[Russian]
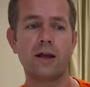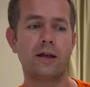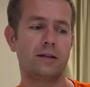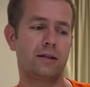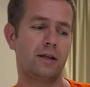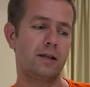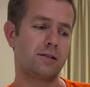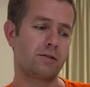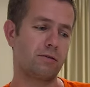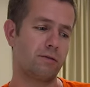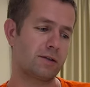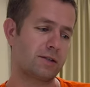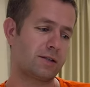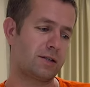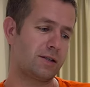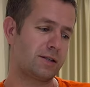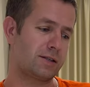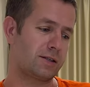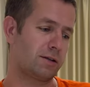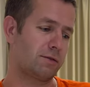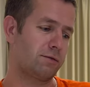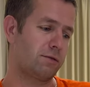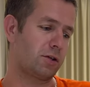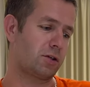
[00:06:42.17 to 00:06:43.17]
Если у вас
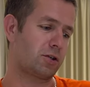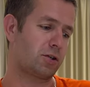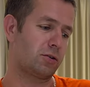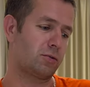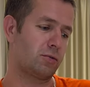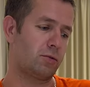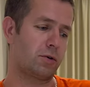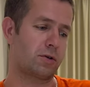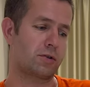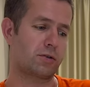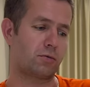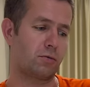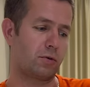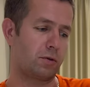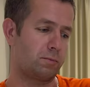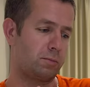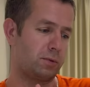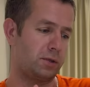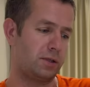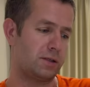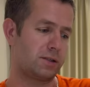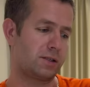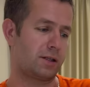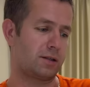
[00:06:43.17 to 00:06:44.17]
Dinston Virgin Oak стоит
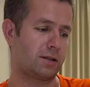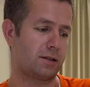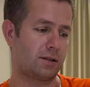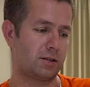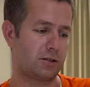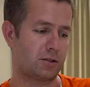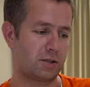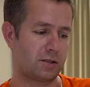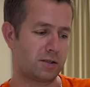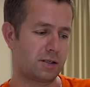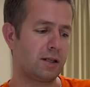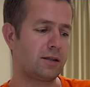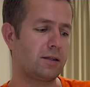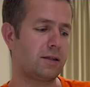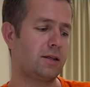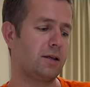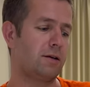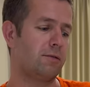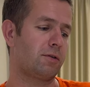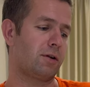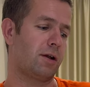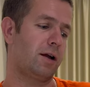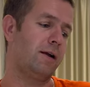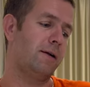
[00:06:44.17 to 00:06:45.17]
50 или 60
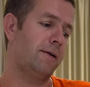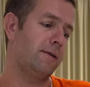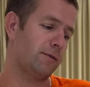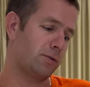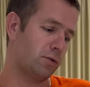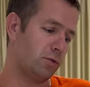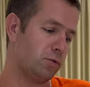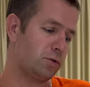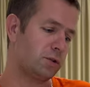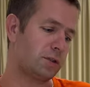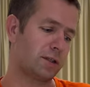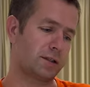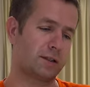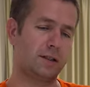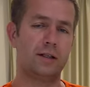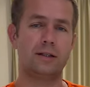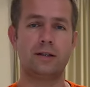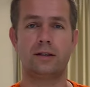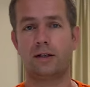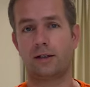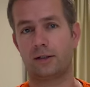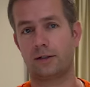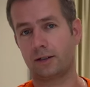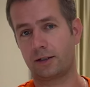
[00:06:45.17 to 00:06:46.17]
евро, ну тогда
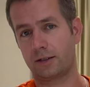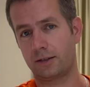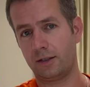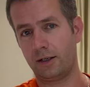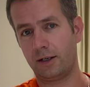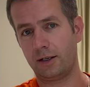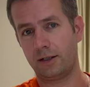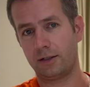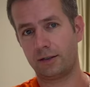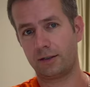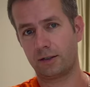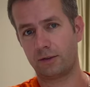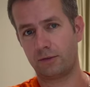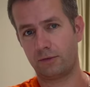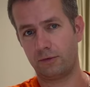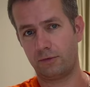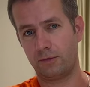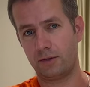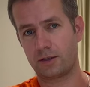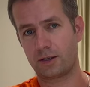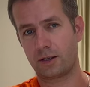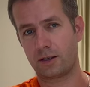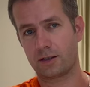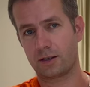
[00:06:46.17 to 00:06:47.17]
да, тогда этот
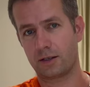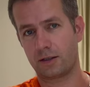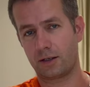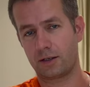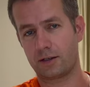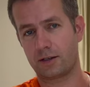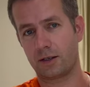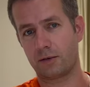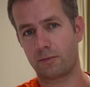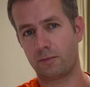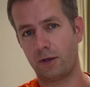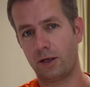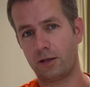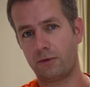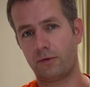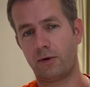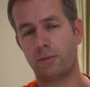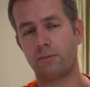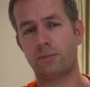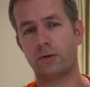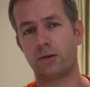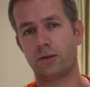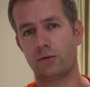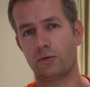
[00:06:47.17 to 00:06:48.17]
виски за 35
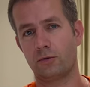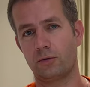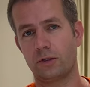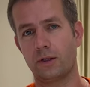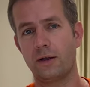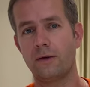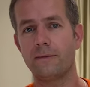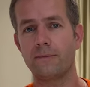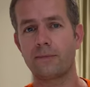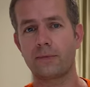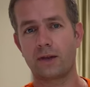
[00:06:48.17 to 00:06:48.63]
вам пойдет.